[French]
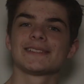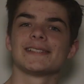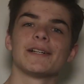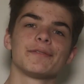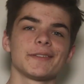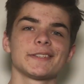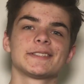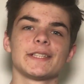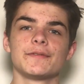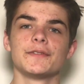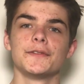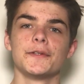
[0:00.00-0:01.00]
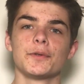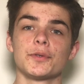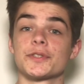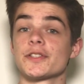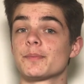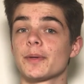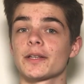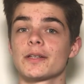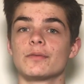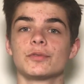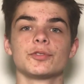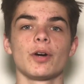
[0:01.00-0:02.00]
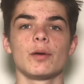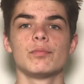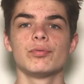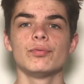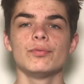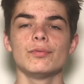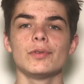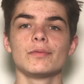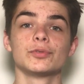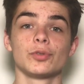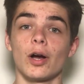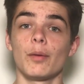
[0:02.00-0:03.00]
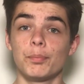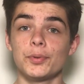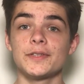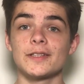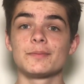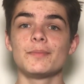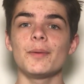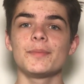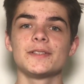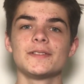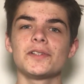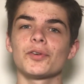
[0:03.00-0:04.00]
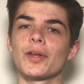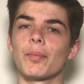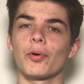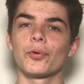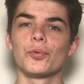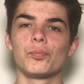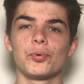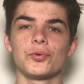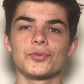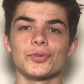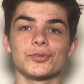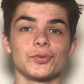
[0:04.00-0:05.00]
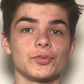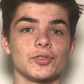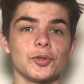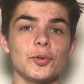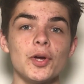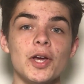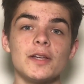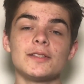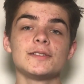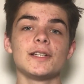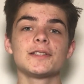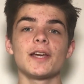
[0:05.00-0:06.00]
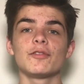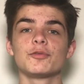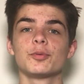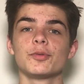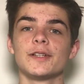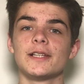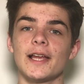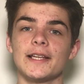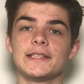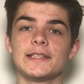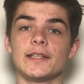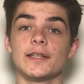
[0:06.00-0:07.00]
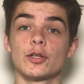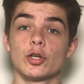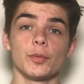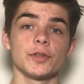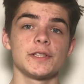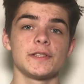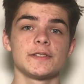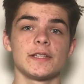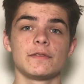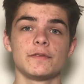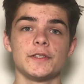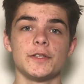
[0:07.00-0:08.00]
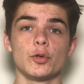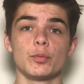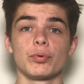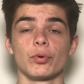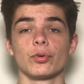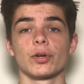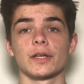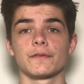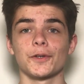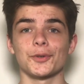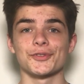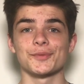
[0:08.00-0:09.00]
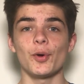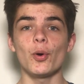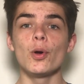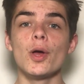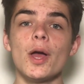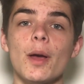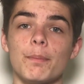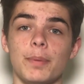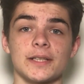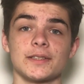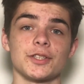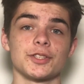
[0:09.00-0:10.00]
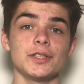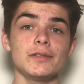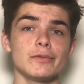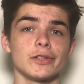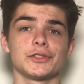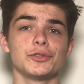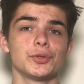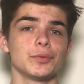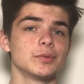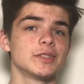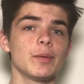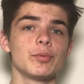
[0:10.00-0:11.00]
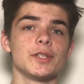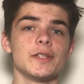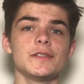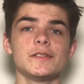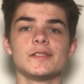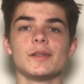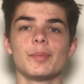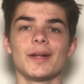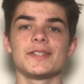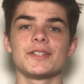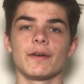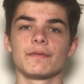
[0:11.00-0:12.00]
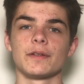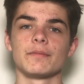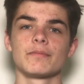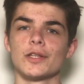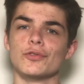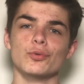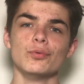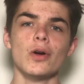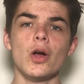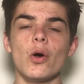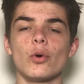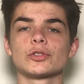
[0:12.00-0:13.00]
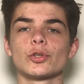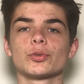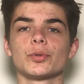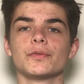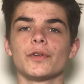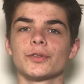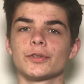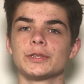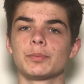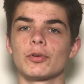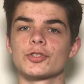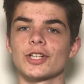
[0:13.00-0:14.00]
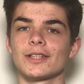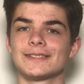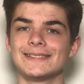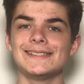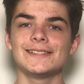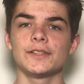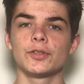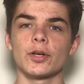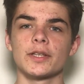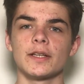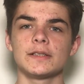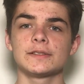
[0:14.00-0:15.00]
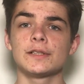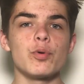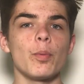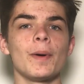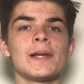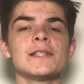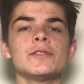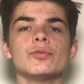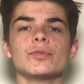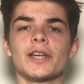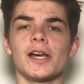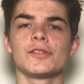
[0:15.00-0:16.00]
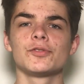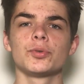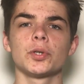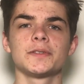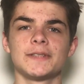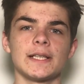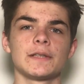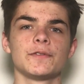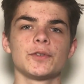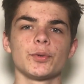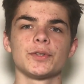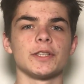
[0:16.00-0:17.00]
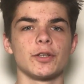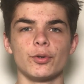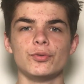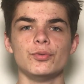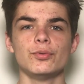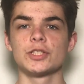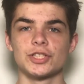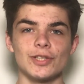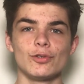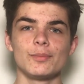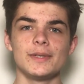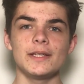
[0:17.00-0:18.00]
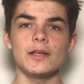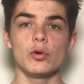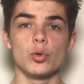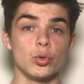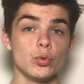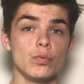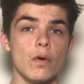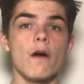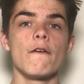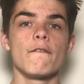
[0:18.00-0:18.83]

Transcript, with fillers: c'est la fin de cette vidéo, j'espère qu'elle vous aura plu et vous aura peut-être même aidé à en apprendre plus sur ce dieu. Si c'est le cas, vous pouvez liker et commenter cette vidéo pour le référencement, partager, ainsi que vous abonner si ce n'est pas déjà fait. Et nous, on se retrouve vendredi prochain à 17h15 pour parler d'une créature terrifiante et connue, j'ai nommé le loup